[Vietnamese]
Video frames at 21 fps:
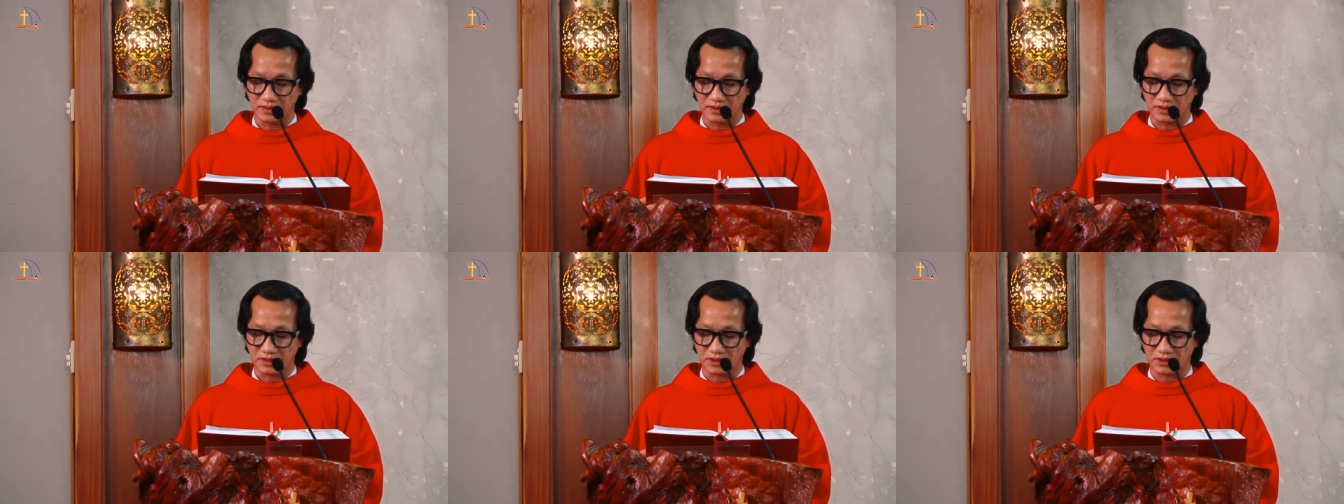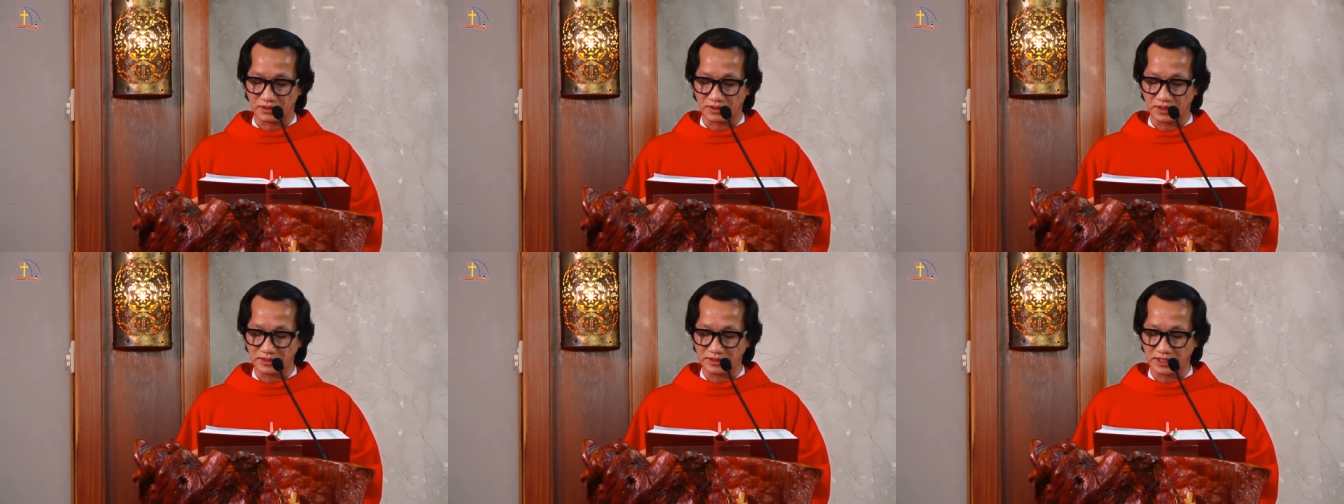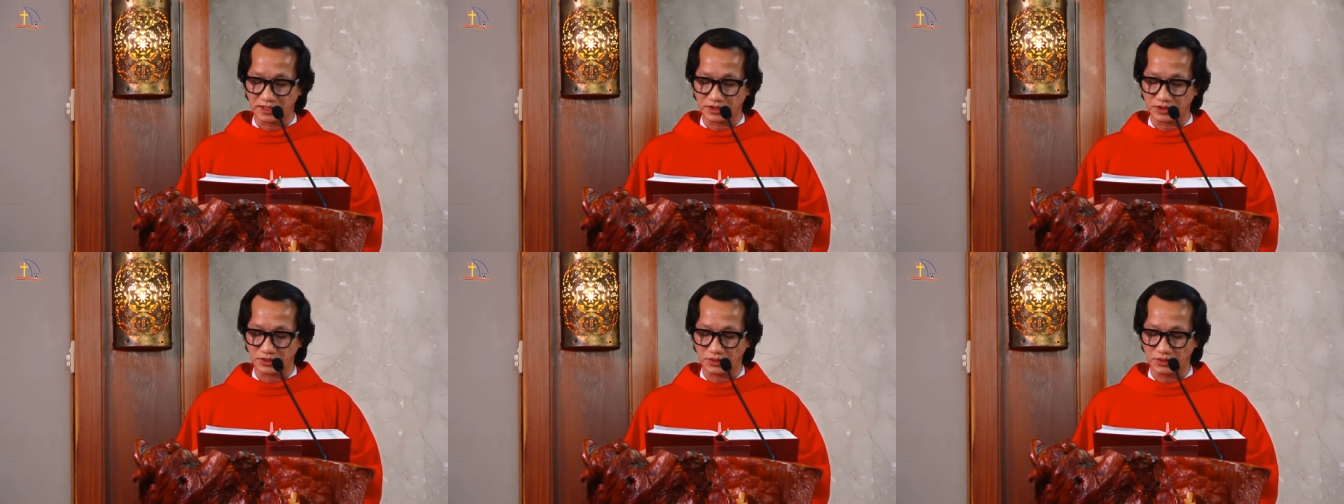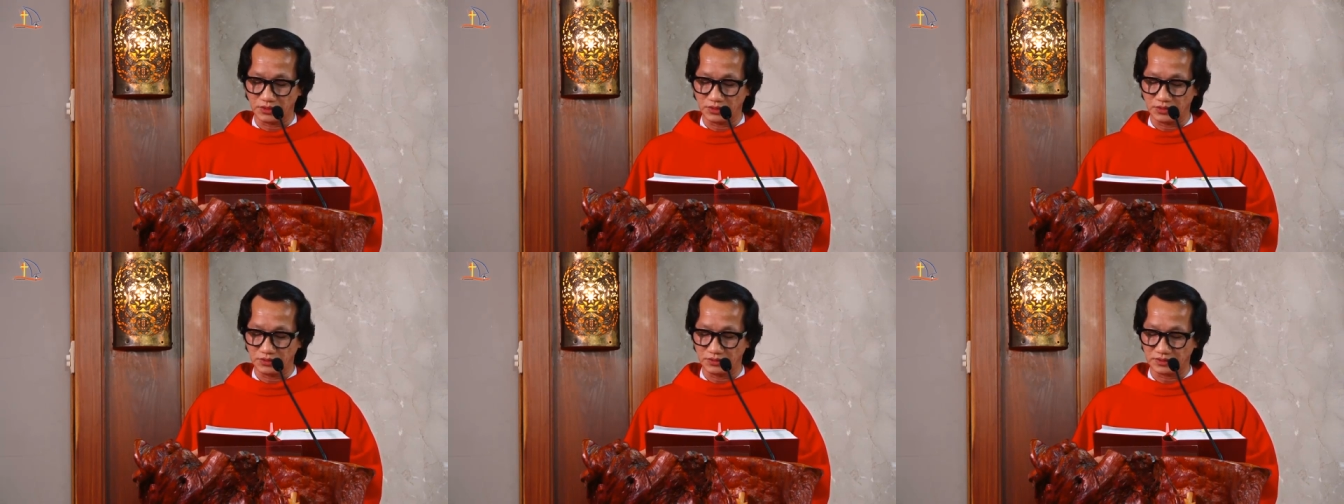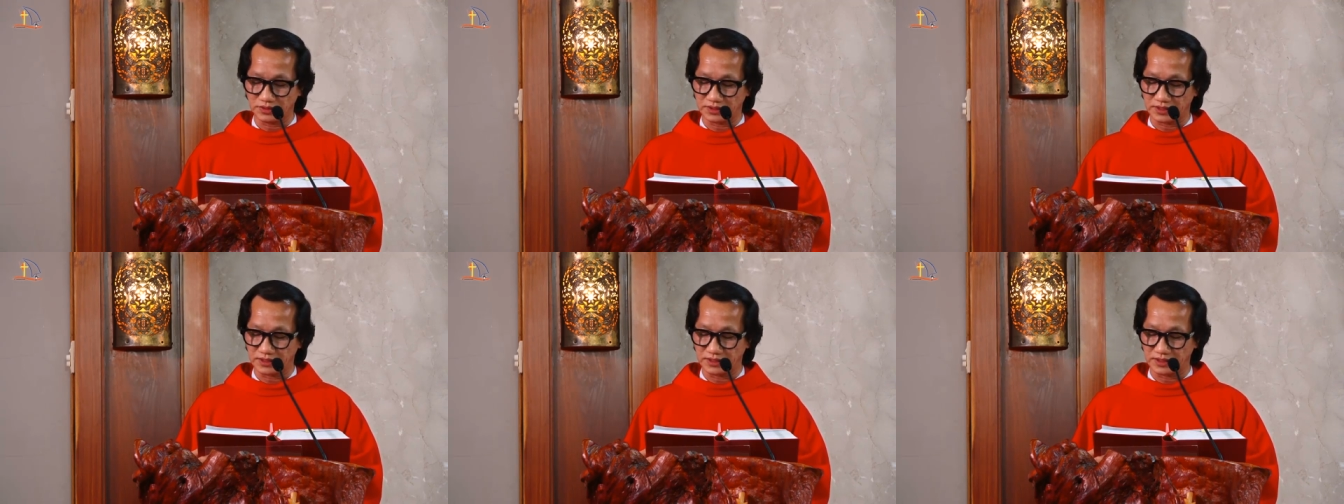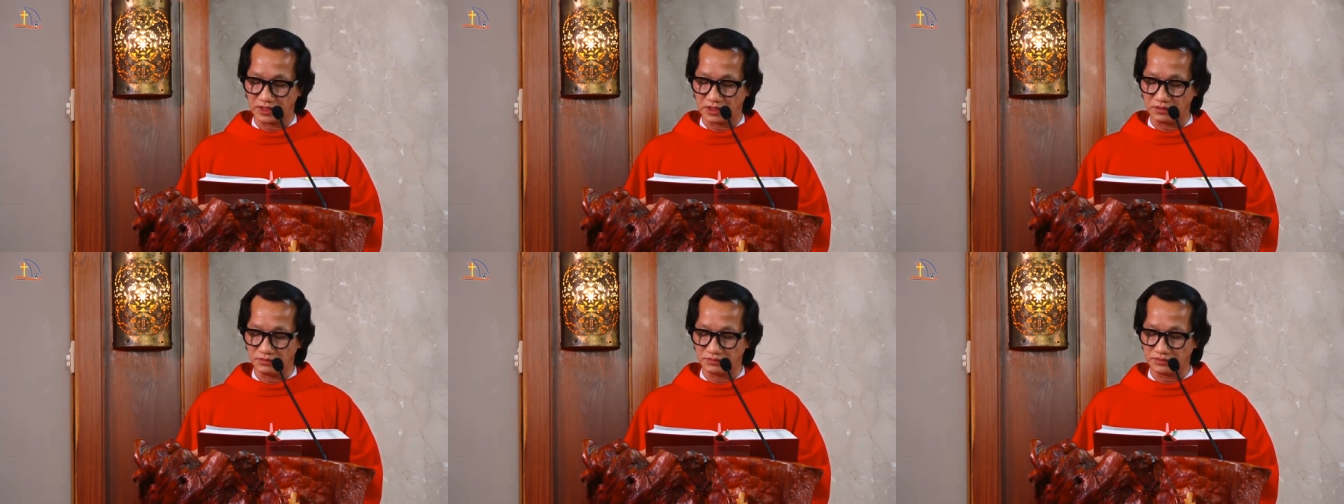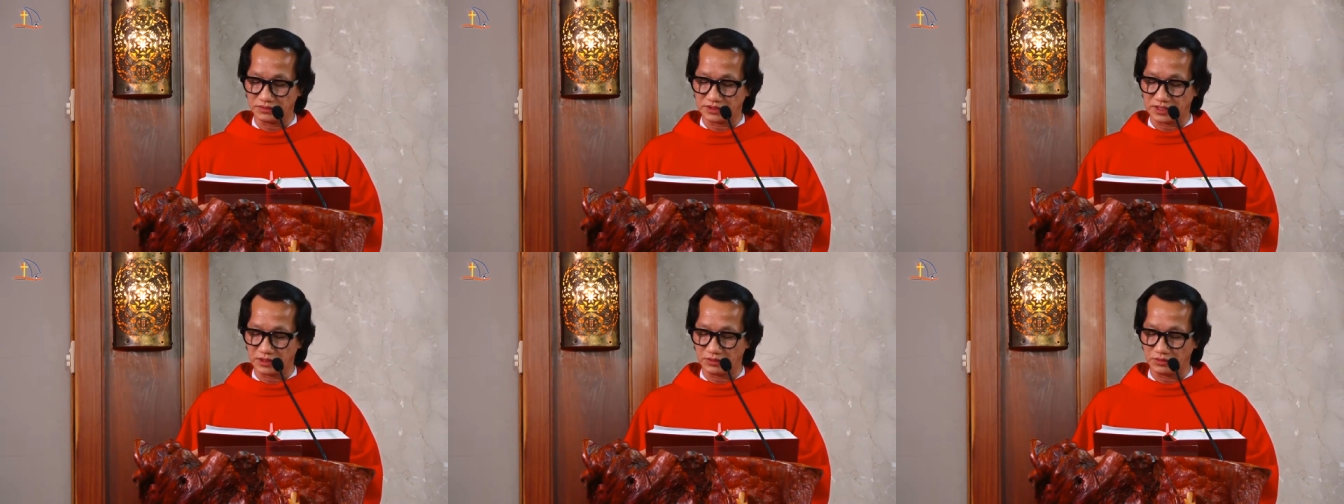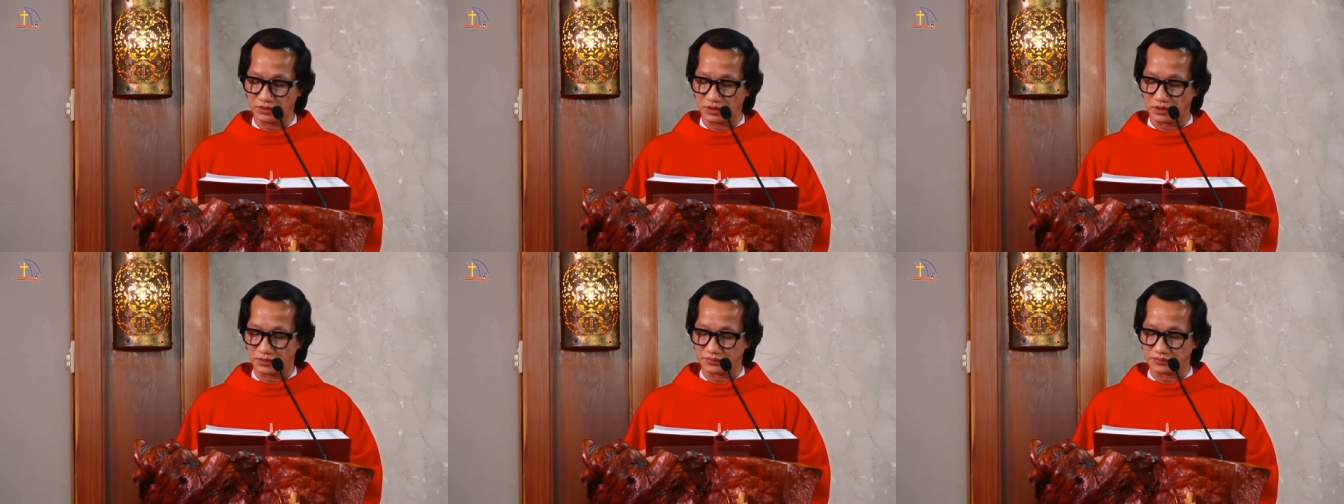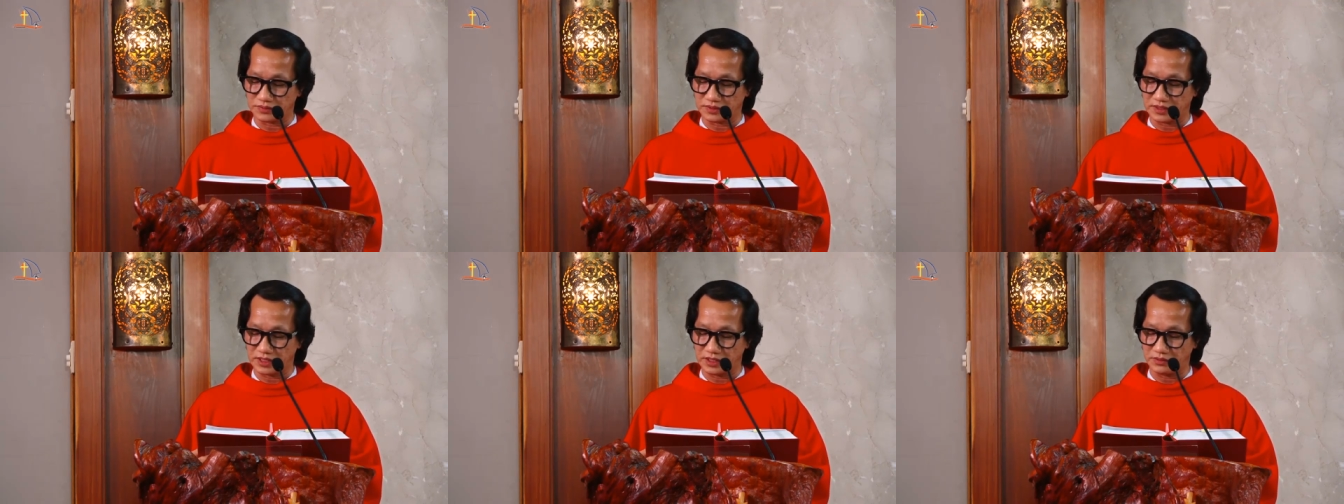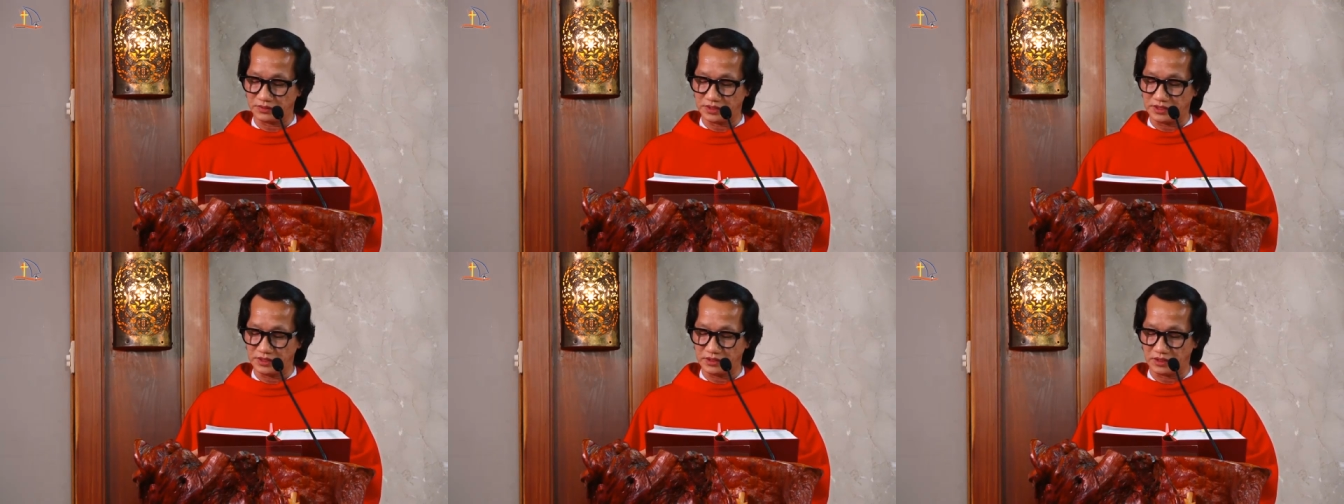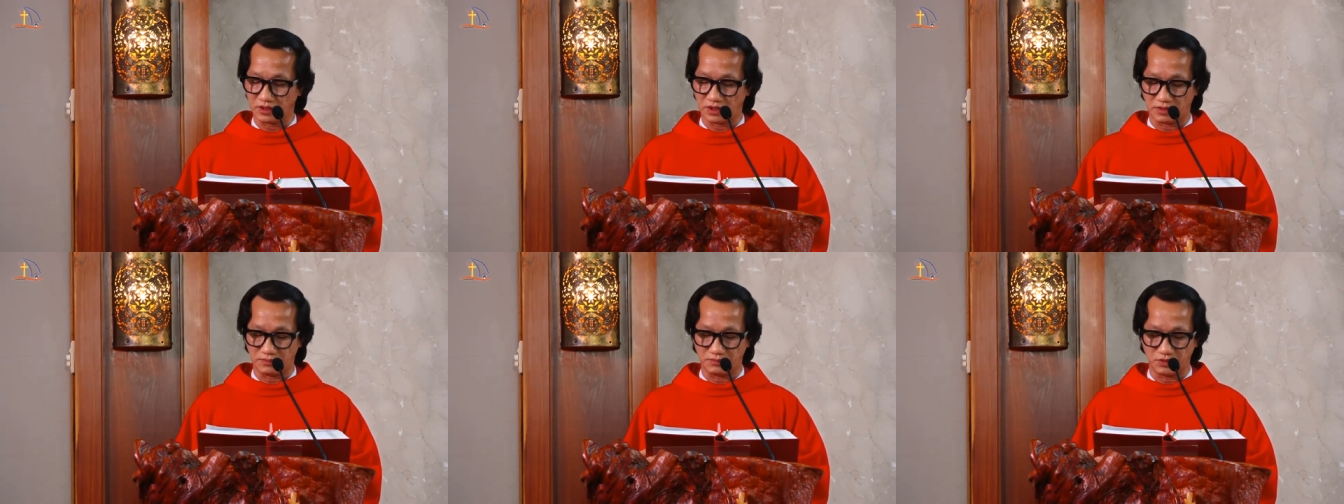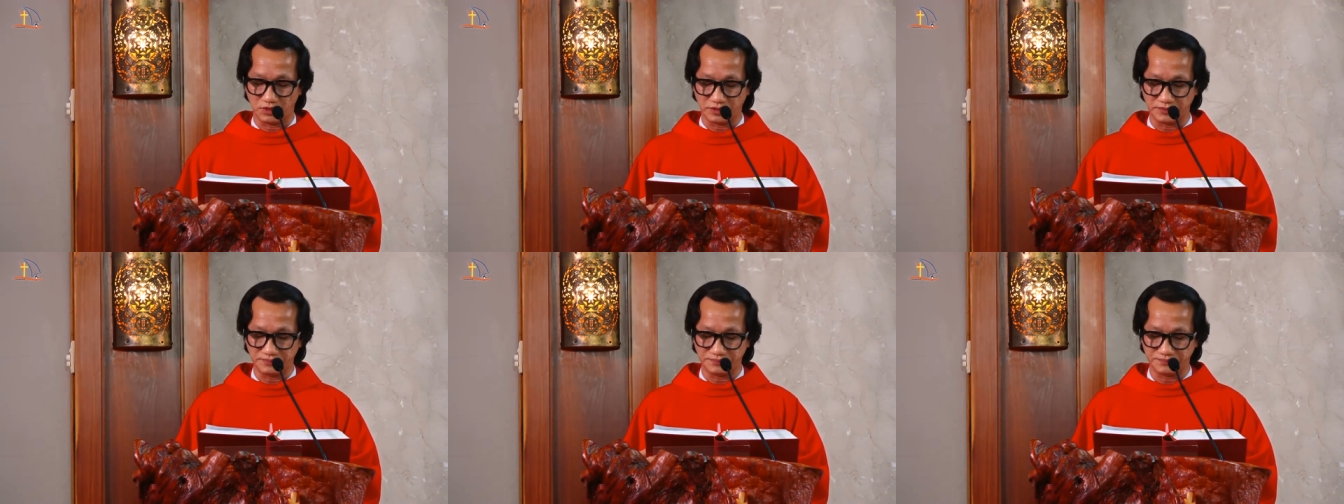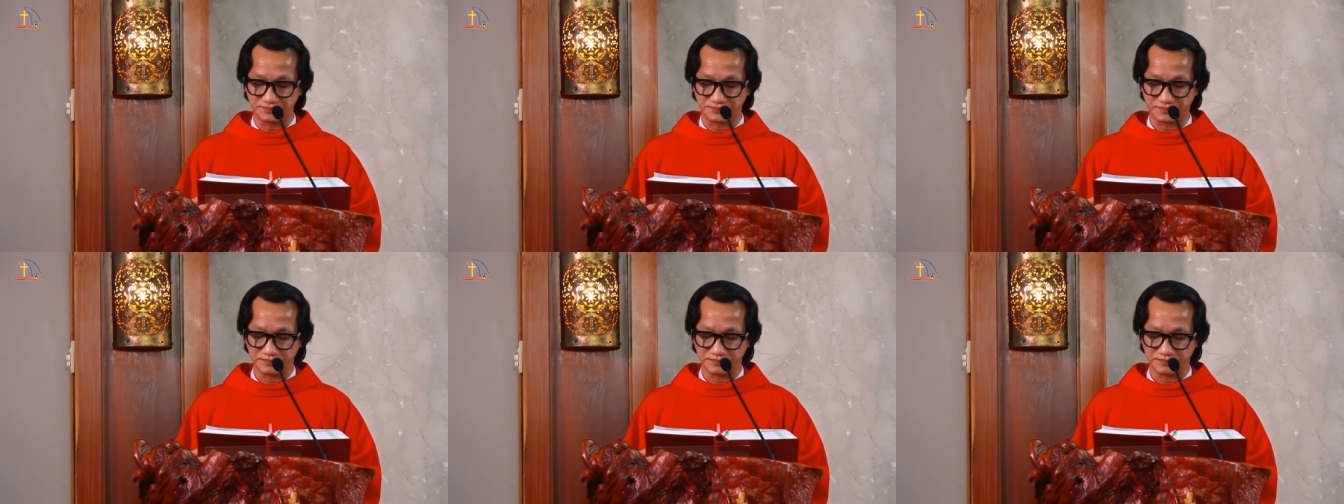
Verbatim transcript: Còn Đức Giêsu thì ông trao nộp theo ý họ muốn.